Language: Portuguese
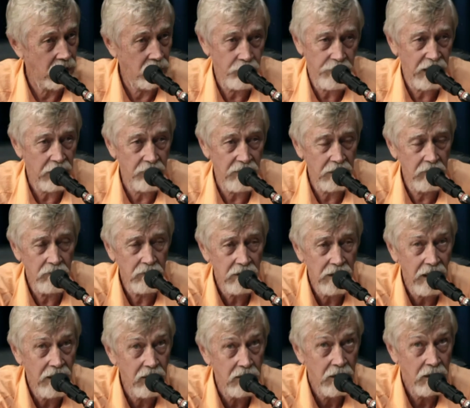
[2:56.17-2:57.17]
Então, para mim, não
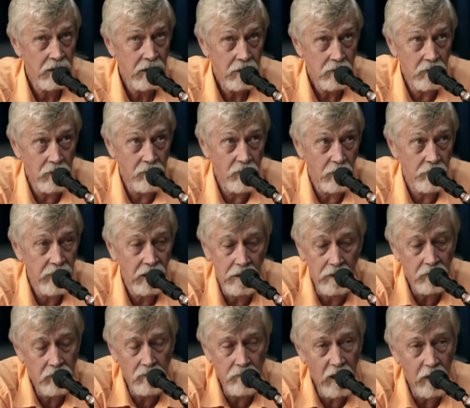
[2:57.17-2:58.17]
tem, no
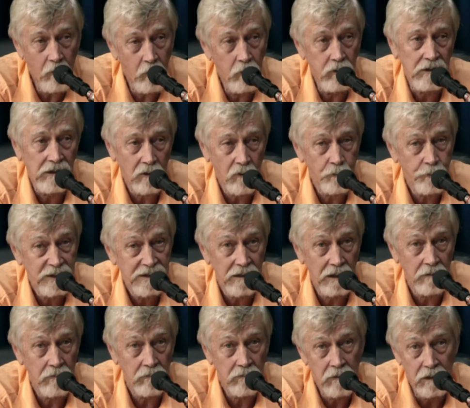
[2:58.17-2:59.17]
momento, uma outra
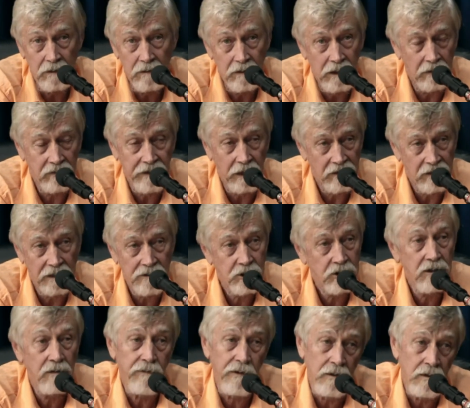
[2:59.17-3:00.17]
opção
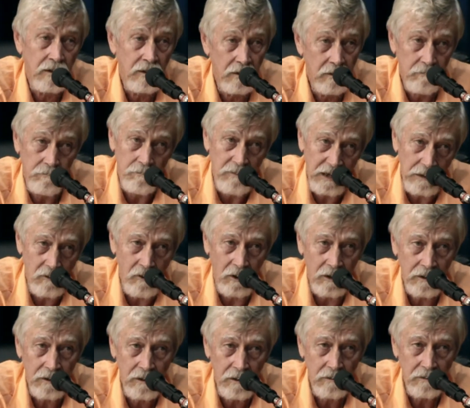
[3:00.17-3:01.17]
alternativa
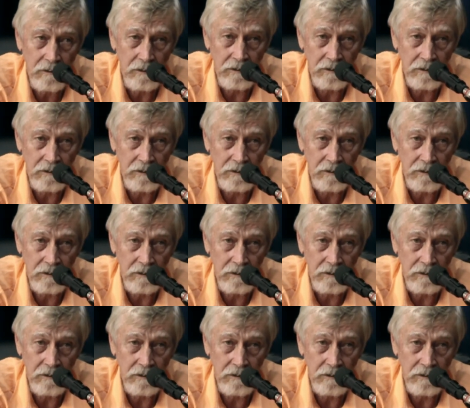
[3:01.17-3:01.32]
melhor.